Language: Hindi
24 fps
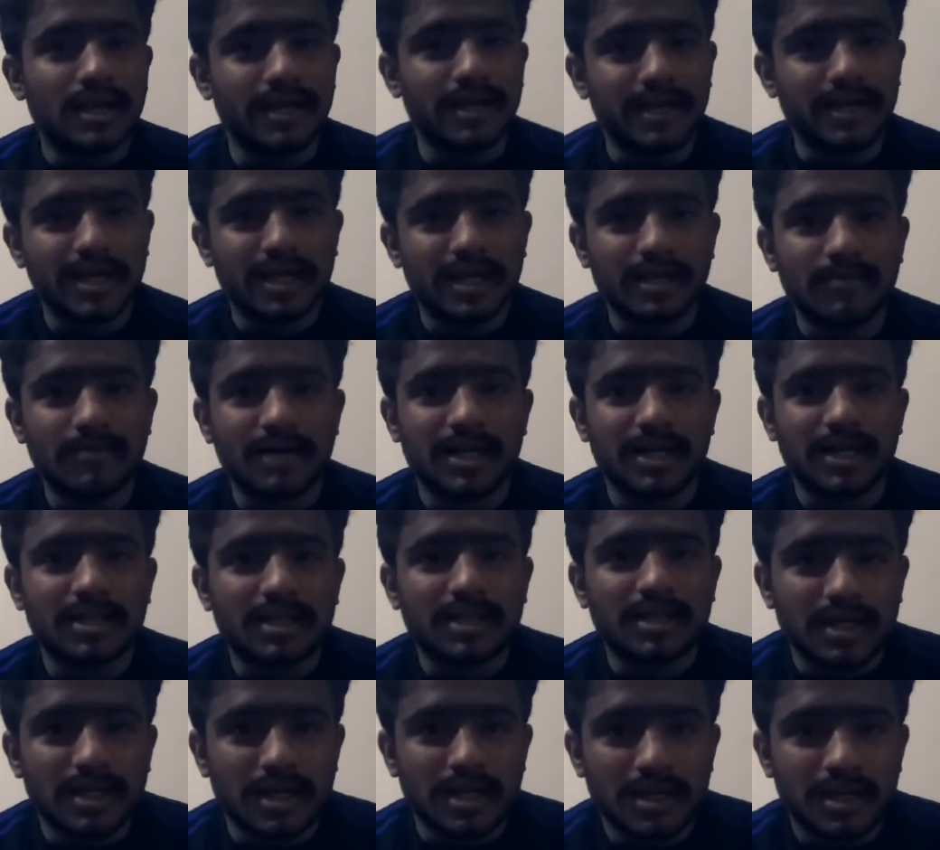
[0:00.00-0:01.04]
इंडिया की
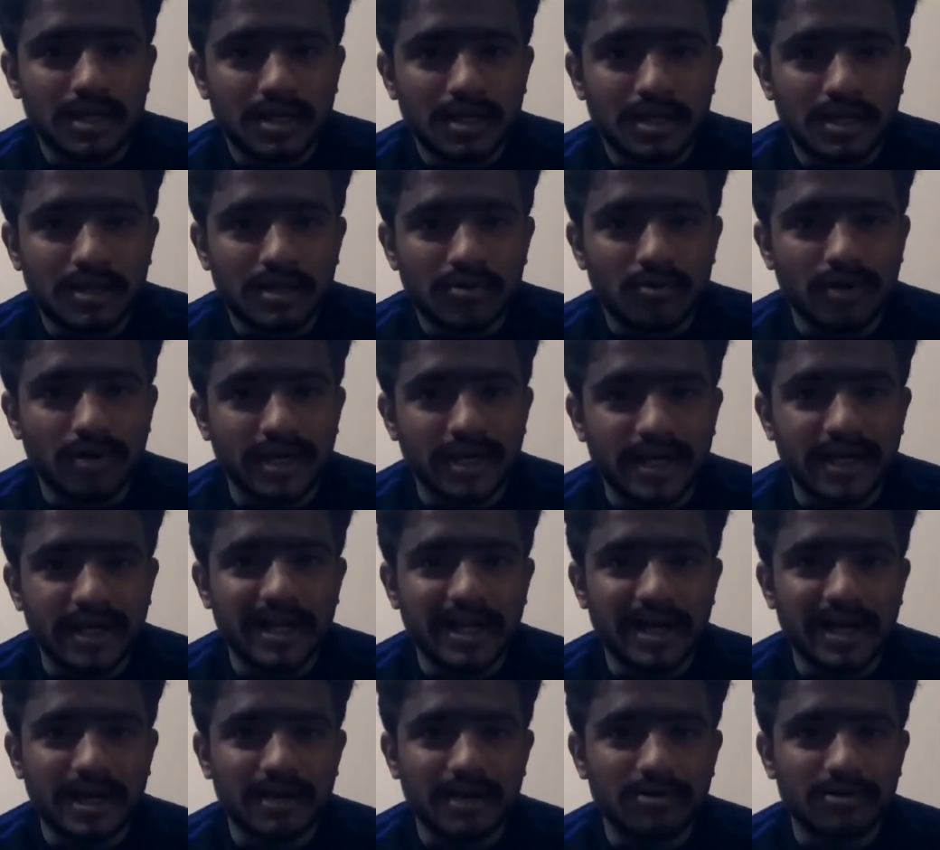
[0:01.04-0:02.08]
बात करें तो
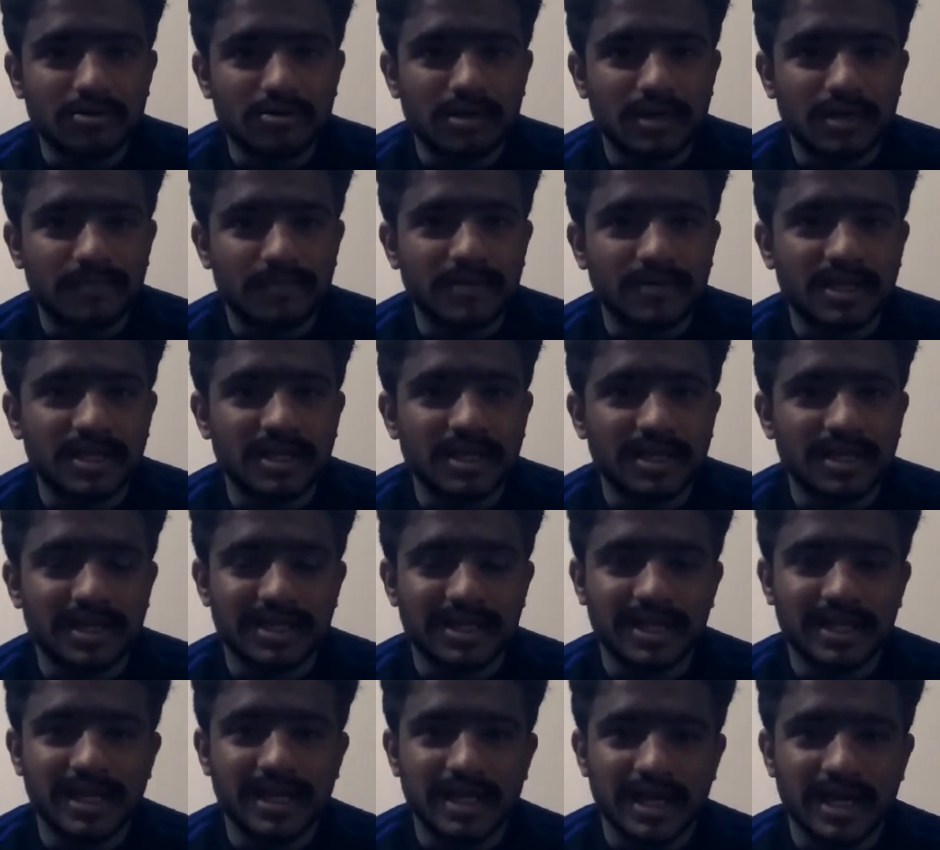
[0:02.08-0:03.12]
इंडिया का जो सी
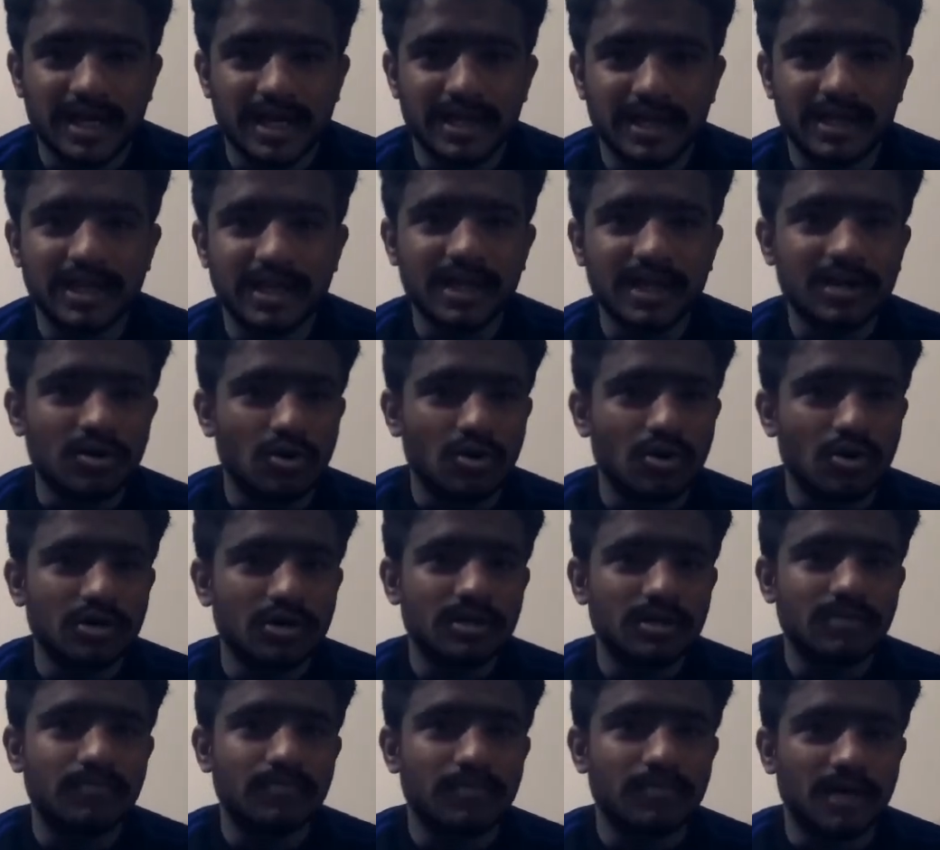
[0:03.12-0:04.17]
चलता है यानी कि
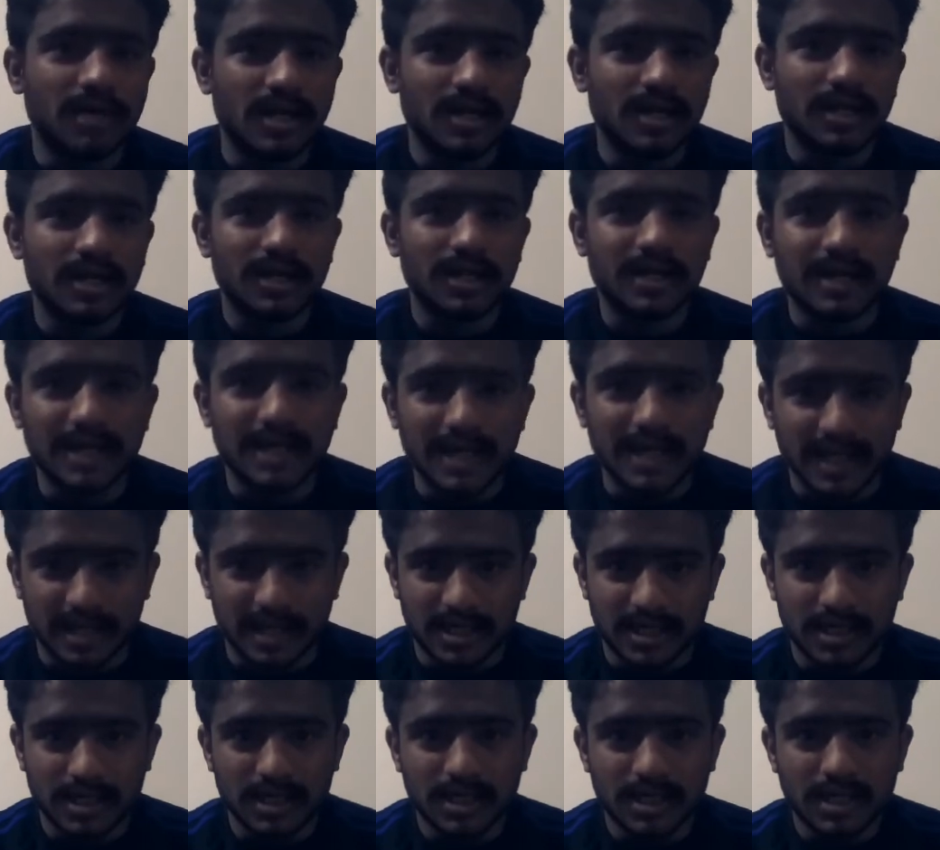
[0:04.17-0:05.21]
कॉस्ट पर
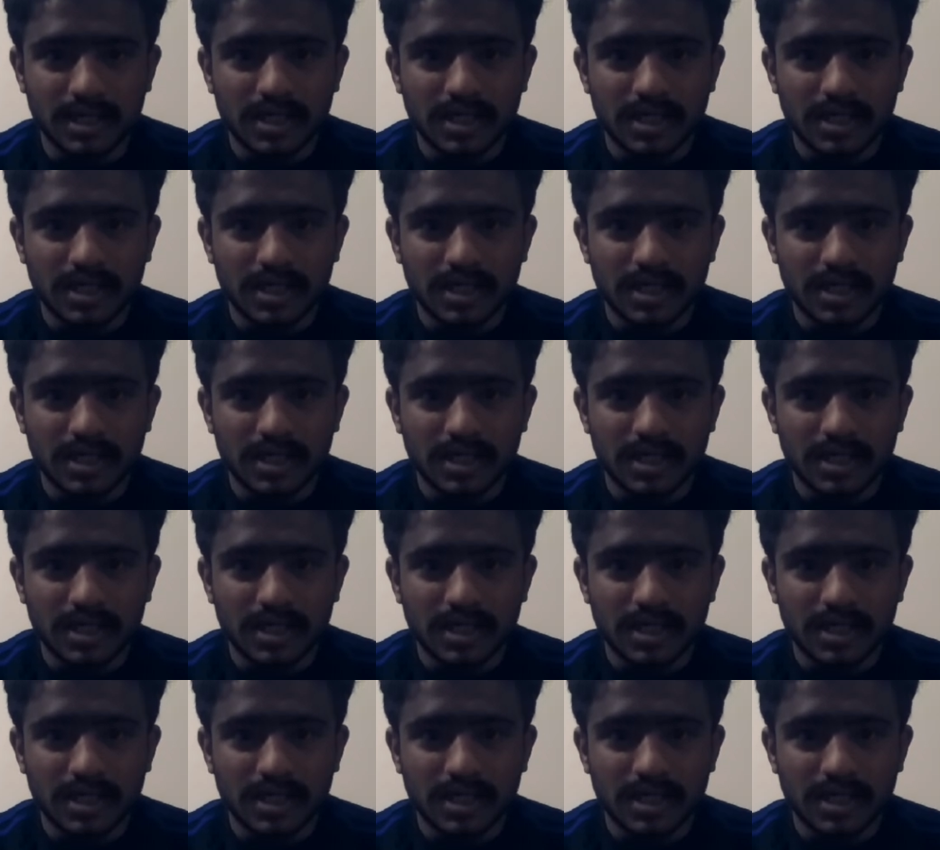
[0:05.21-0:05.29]
क्लिक